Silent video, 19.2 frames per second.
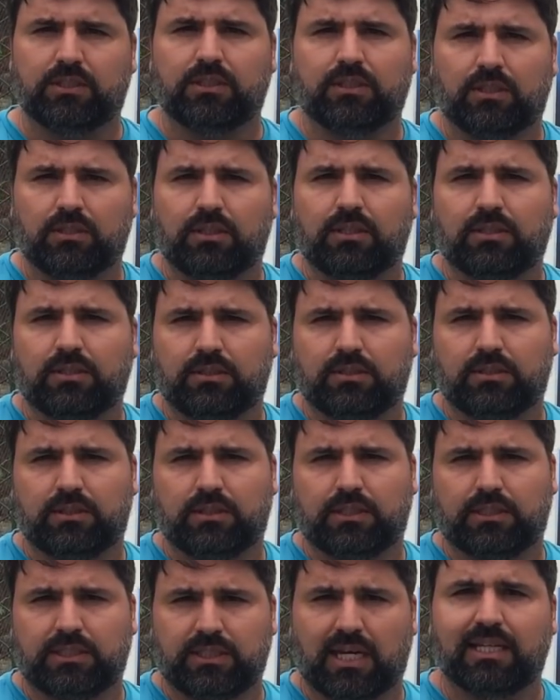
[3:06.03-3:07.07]
de,
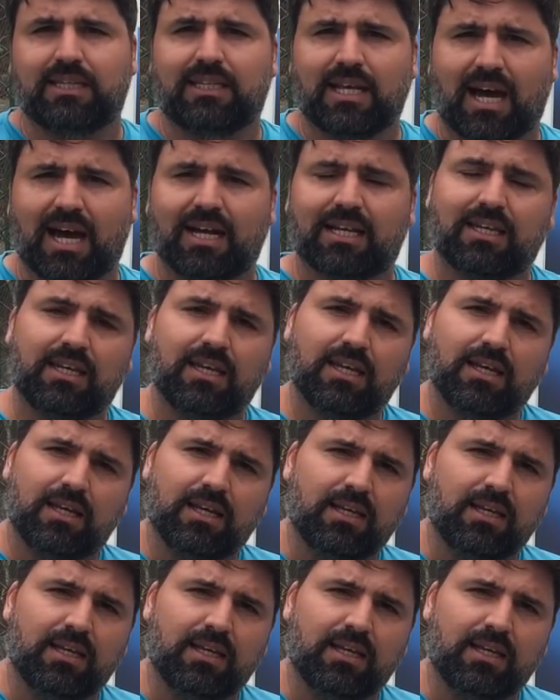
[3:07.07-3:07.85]
de, de, ataque